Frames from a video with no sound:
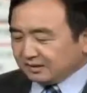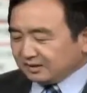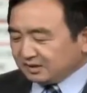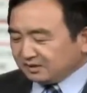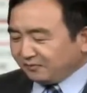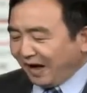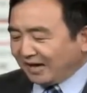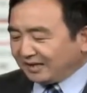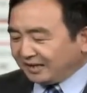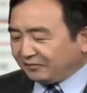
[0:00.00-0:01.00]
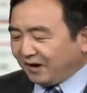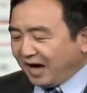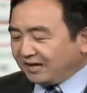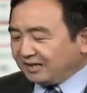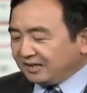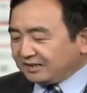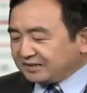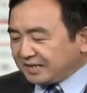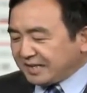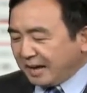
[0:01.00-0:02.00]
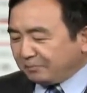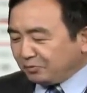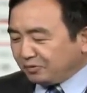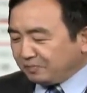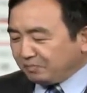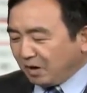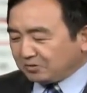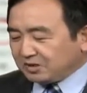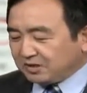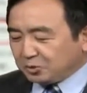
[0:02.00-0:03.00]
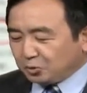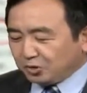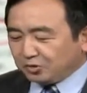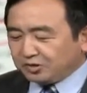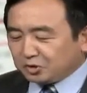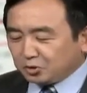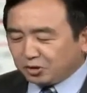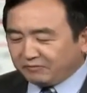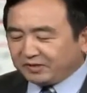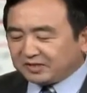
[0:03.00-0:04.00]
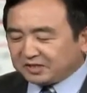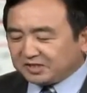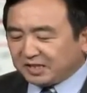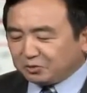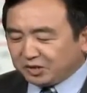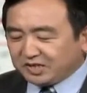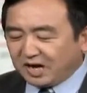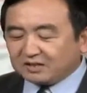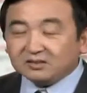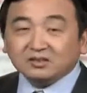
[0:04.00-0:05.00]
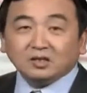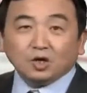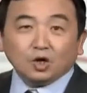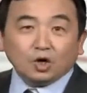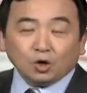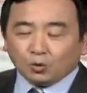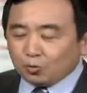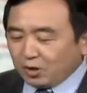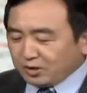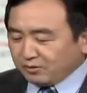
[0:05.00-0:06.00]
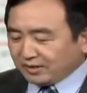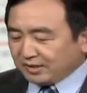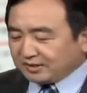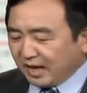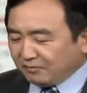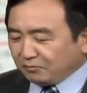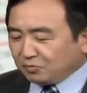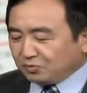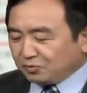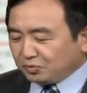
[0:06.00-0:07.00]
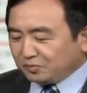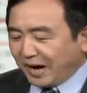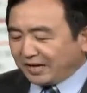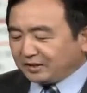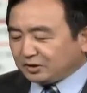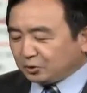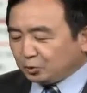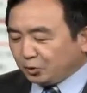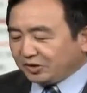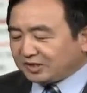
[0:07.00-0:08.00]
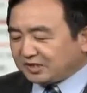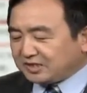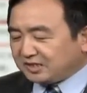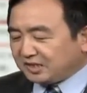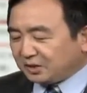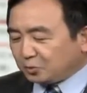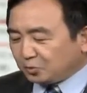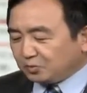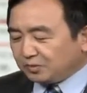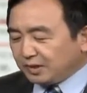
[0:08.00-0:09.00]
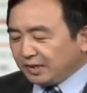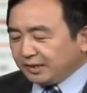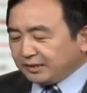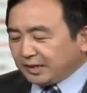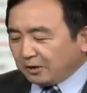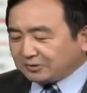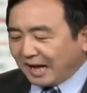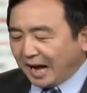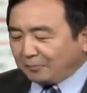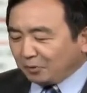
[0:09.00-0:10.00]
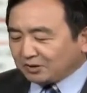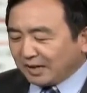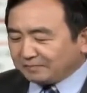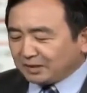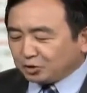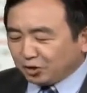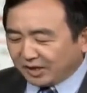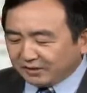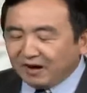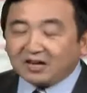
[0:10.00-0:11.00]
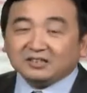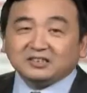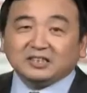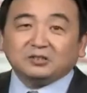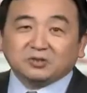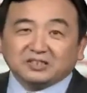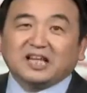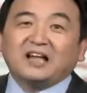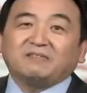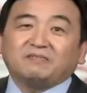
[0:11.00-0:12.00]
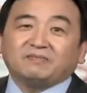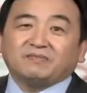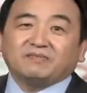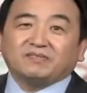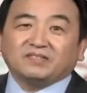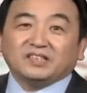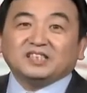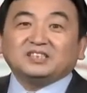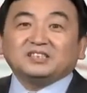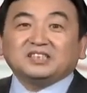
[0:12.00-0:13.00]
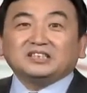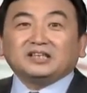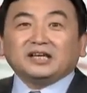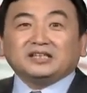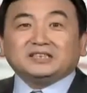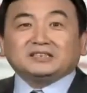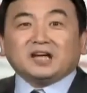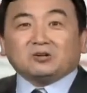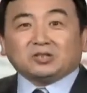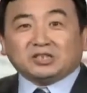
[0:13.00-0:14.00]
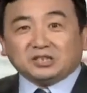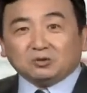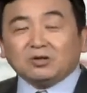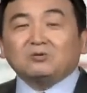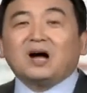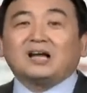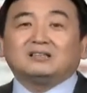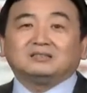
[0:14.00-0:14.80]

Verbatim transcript: 司法、立法。三大部分保持着绝对的权威的时间越长，官员的贪污腐败就越根深蒂固，要打破他们的权力网也就更难。其实今天已经到了极端化，